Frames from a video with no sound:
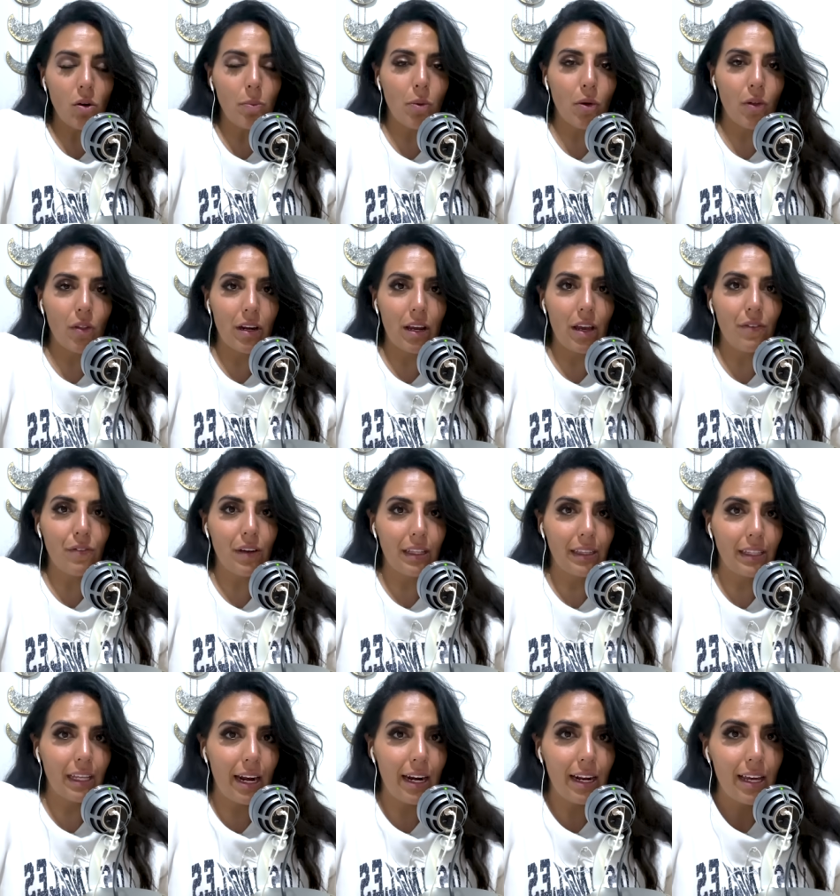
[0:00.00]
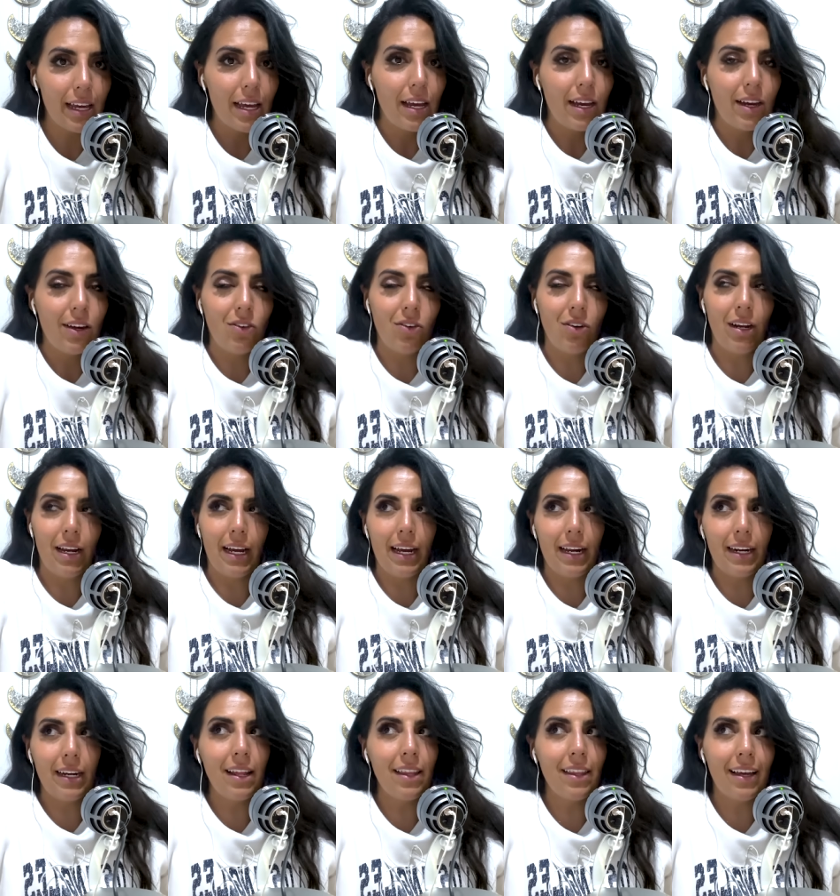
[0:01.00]
podría afectar o la
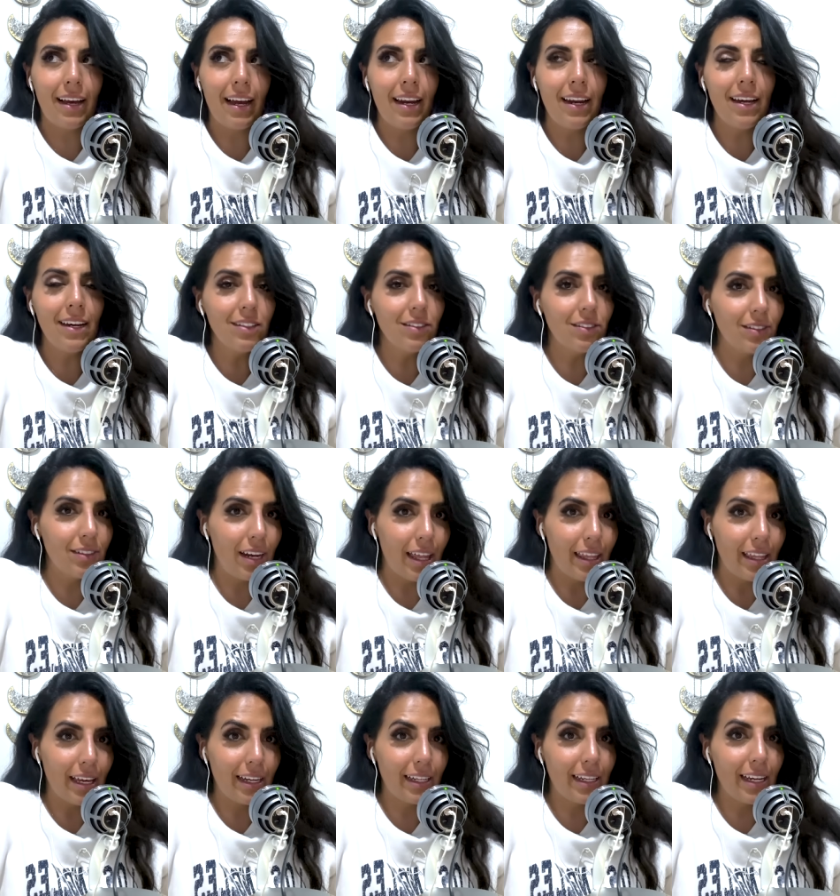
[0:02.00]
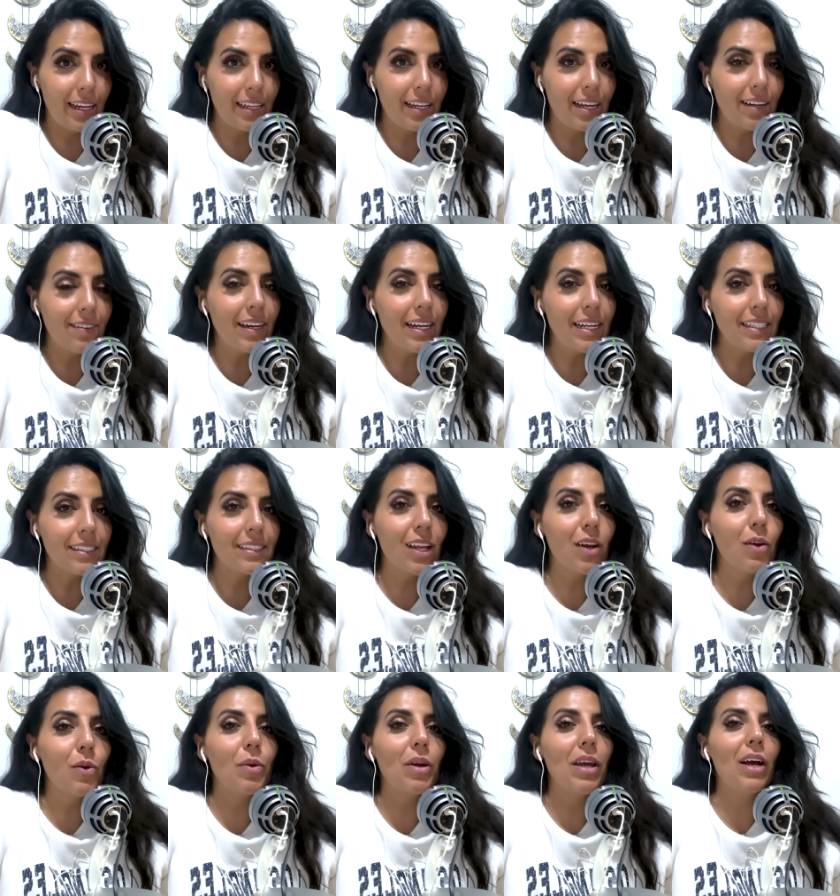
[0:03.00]
carrera de Gala o la de Angélica Vale? Te
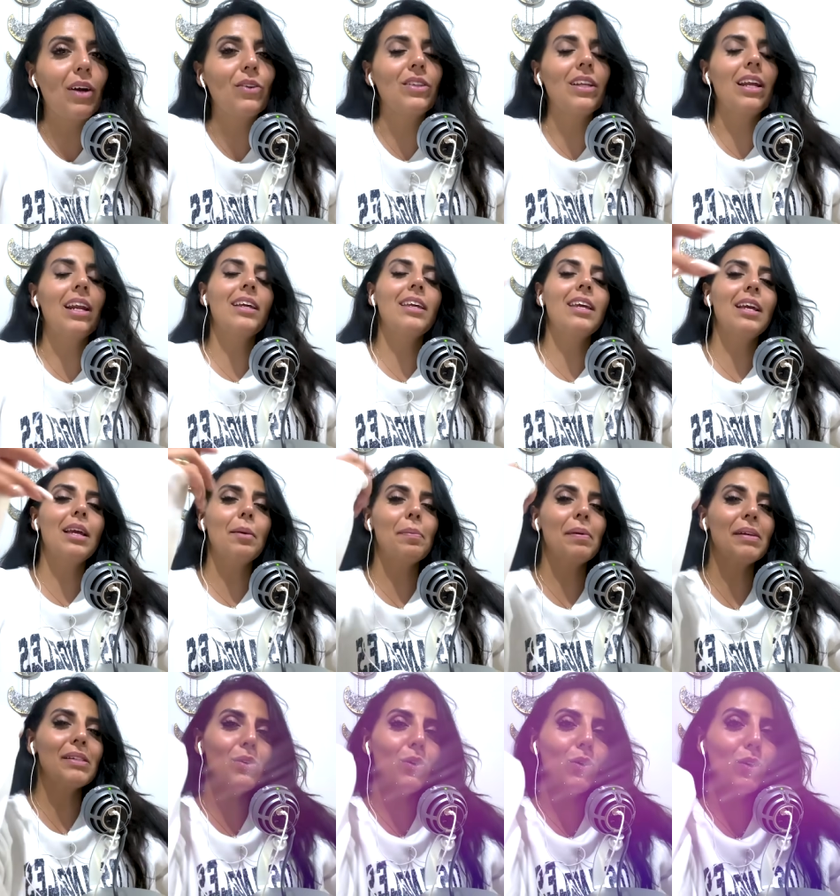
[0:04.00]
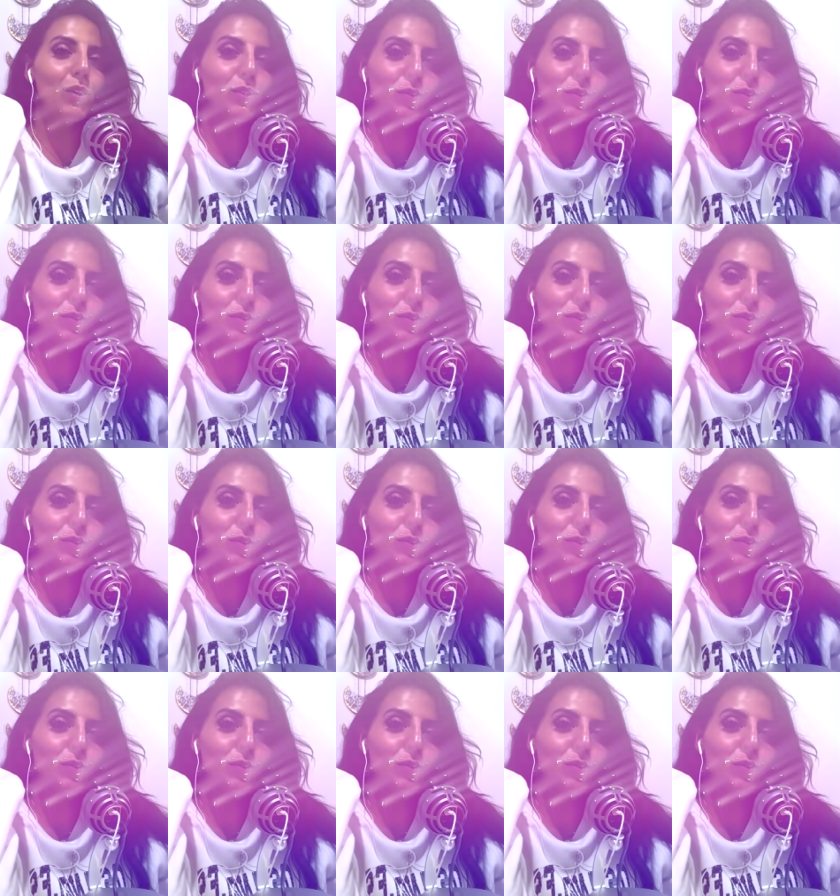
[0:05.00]
lo voy a contar aquí en qué pasó con los